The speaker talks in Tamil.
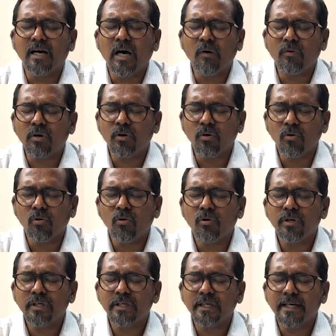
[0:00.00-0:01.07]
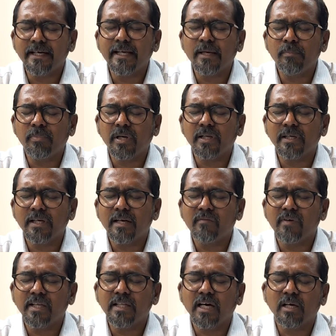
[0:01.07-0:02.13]
அவர்களோடு இடைப்படுகிற
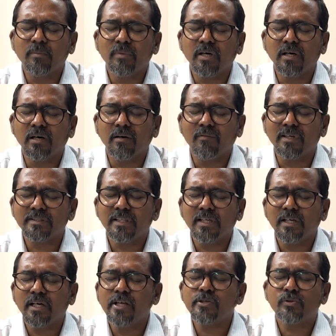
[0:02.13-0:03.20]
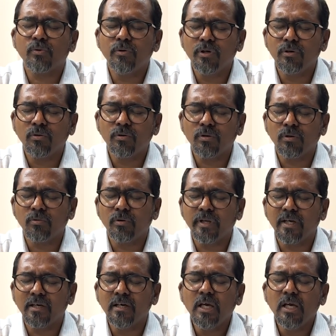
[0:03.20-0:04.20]
வேதாகம வசனங்களை சொல்லிக் கொடுக்கக்கூடிய